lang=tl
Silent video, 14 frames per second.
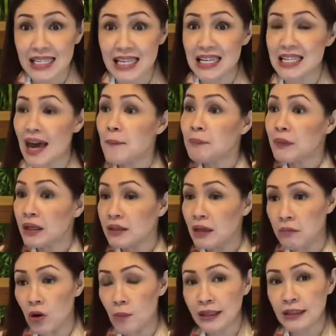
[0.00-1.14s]
Kasi the
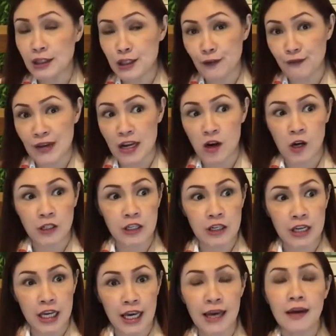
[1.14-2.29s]
moment that you feel
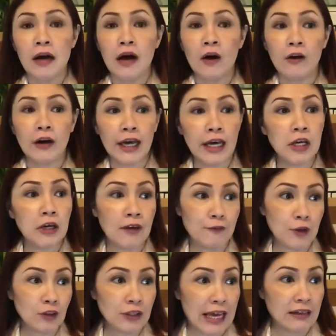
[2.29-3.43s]
hungry, okay, if
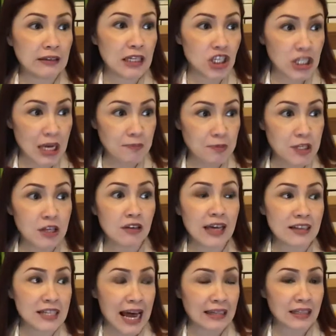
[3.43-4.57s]
you take the chips, you
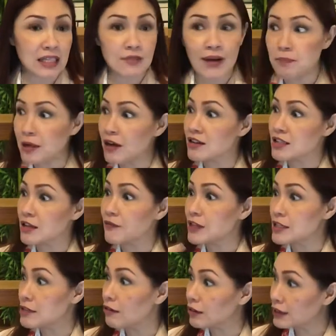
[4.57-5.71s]
get satisfied because of the
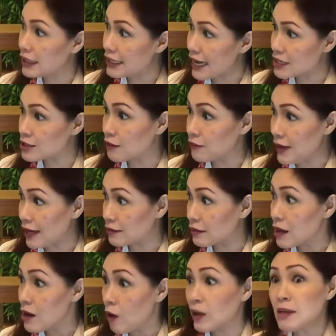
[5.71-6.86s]
saltiness of it.
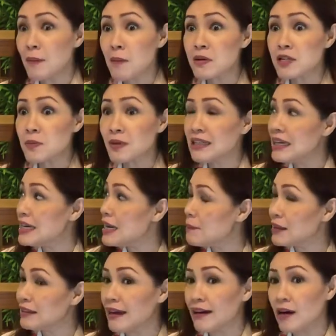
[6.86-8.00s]
oh, di ba mas madali
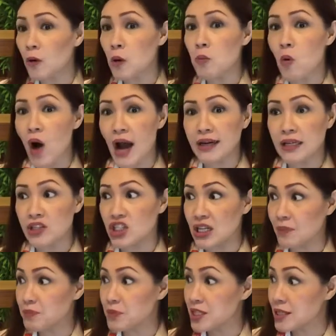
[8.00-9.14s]
naman talaga kumuha ng
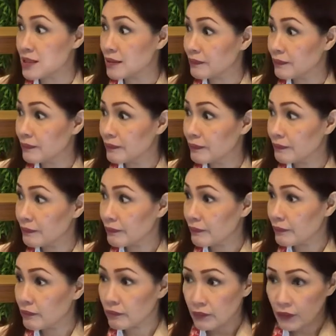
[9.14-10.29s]
chips?
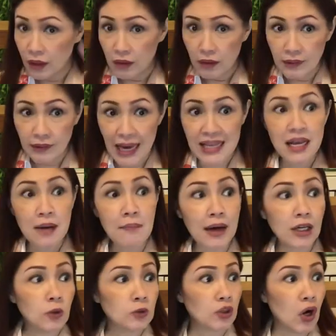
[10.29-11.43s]
Kesa
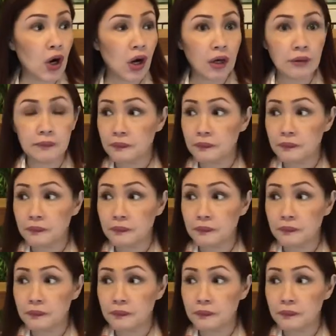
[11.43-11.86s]
magluto?